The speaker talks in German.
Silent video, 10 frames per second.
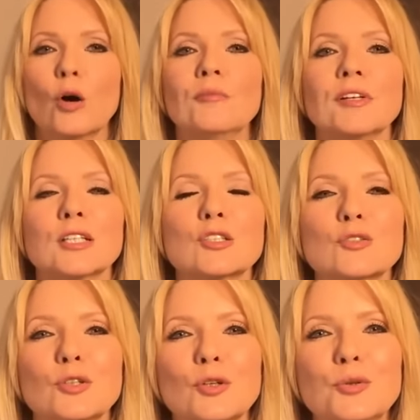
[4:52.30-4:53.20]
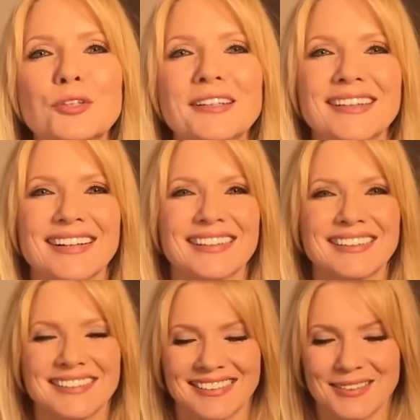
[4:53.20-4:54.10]
Kommen wir jetzt zu den guten
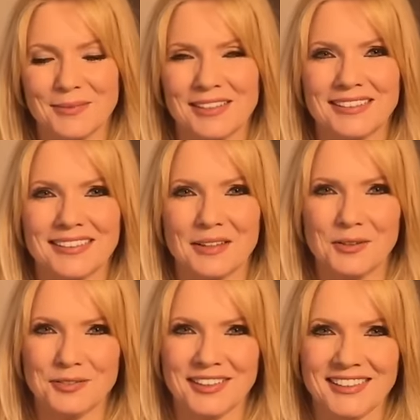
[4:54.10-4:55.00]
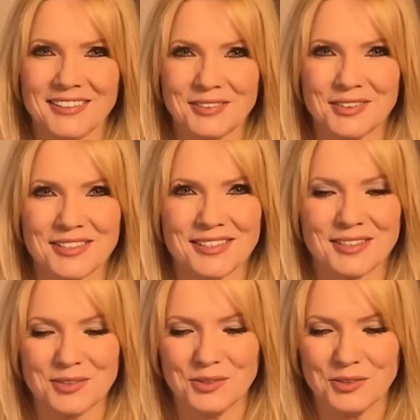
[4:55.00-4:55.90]
Nachrichten, nämlich den aufregenden
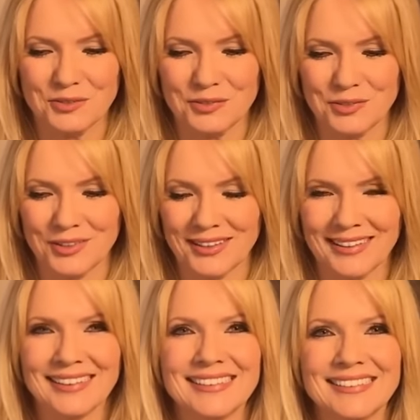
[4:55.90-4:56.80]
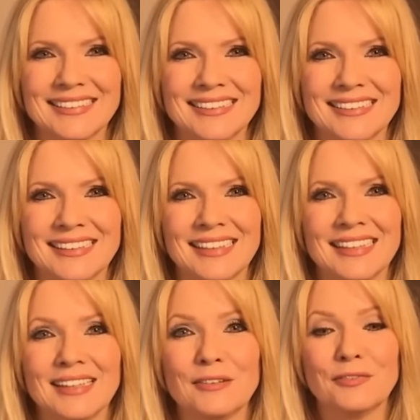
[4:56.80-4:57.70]
Konstellationen für den
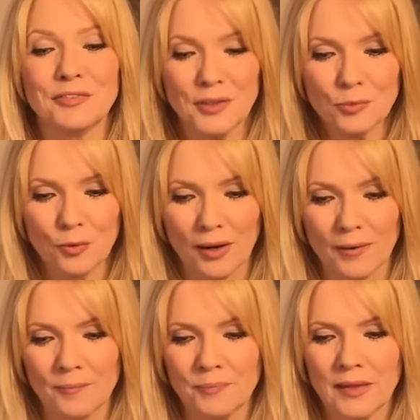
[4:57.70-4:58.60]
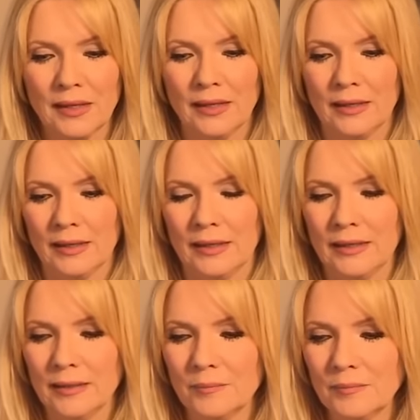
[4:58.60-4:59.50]
Februar.
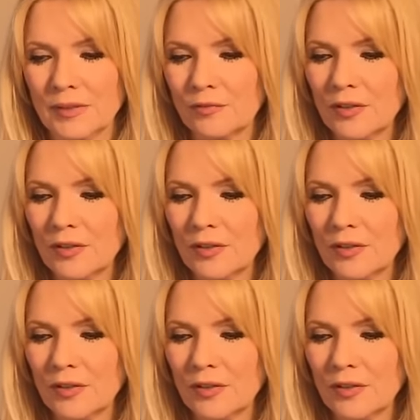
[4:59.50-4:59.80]
Ähm, der